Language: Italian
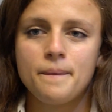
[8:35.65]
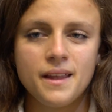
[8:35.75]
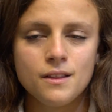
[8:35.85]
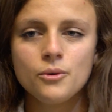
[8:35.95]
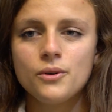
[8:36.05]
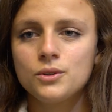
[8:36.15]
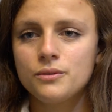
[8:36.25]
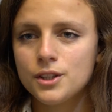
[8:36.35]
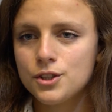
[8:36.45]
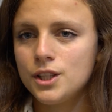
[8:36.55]
tendono a
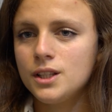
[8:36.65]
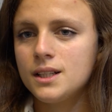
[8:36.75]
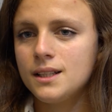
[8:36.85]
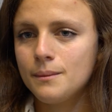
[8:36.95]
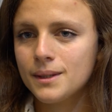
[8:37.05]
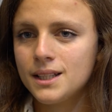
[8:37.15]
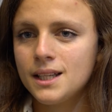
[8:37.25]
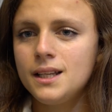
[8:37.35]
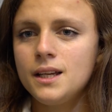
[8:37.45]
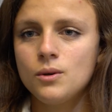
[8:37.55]
dover scegliere delle
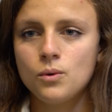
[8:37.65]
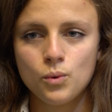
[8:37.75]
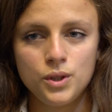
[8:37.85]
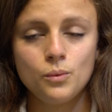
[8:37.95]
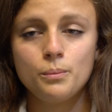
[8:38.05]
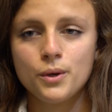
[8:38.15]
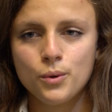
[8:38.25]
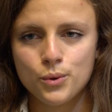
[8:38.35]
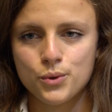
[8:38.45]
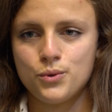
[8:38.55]
materie o quindi un
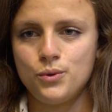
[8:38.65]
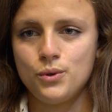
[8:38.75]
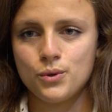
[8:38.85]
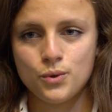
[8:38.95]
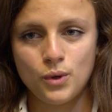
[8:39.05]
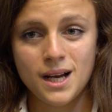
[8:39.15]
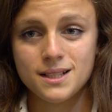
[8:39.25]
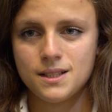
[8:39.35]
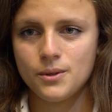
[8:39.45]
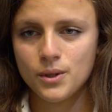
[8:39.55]
percorso
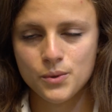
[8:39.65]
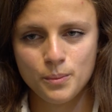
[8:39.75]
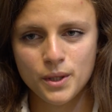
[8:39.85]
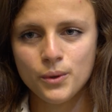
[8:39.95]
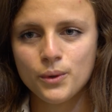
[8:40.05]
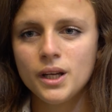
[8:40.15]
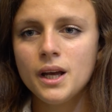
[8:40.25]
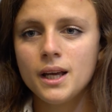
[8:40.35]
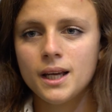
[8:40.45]
scolastico alle superiori